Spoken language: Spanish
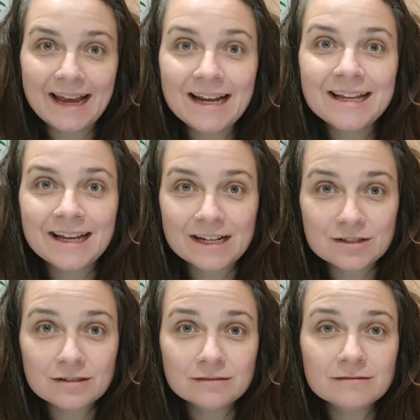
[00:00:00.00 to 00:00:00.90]
Ellie
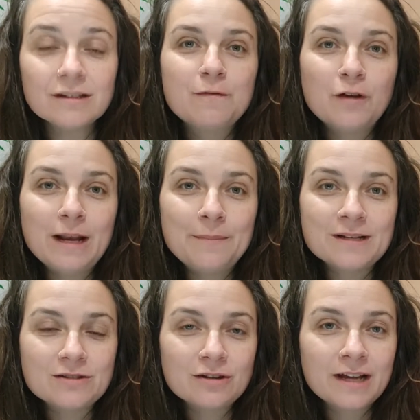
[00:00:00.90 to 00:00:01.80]
Gerson fue la
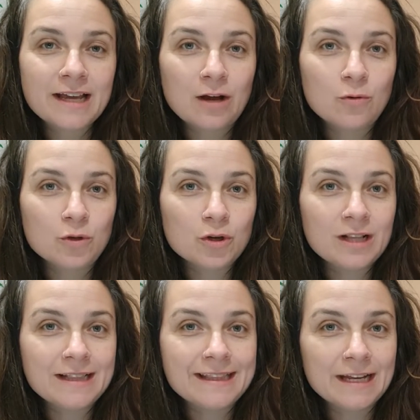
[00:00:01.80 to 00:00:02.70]
persona que acuñó
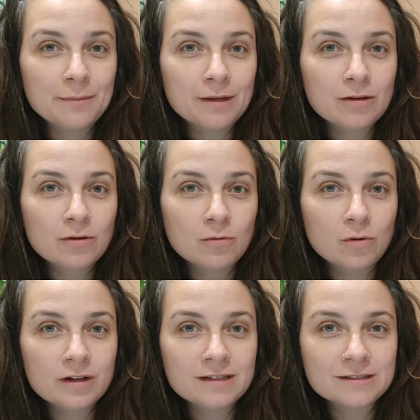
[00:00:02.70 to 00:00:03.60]
el término
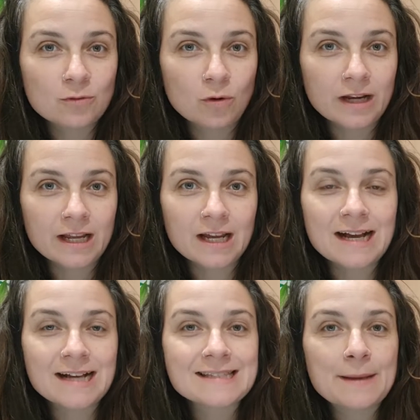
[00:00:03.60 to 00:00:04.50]
World Schooling
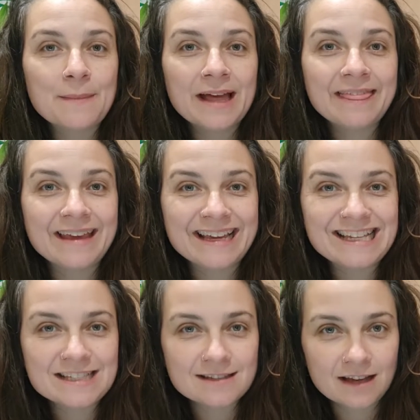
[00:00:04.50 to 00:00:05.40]
hace más de
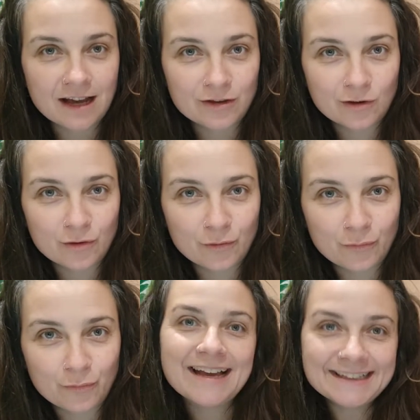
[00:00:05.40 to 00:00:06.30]
15 años.
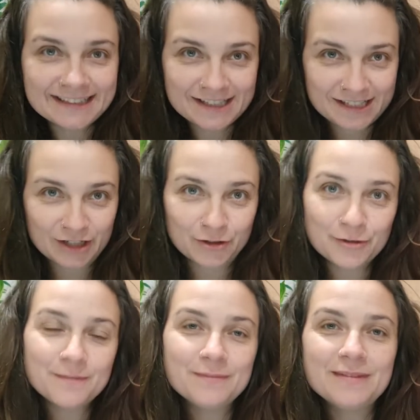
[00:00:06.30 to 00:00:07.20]
Este
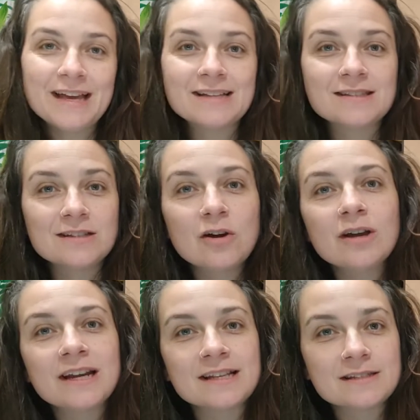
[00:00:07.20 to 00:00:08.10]
chico nació
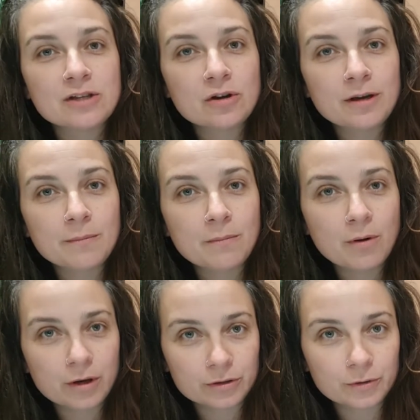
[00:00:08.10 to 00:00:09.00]
y creció en
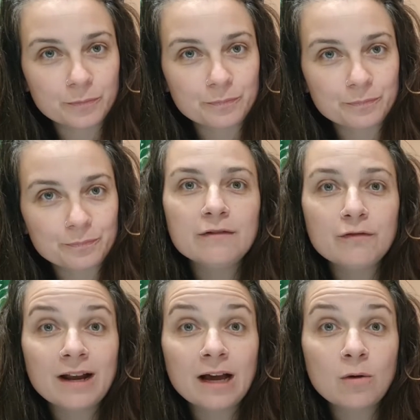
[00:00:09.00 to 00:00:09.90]
Boston y fue a la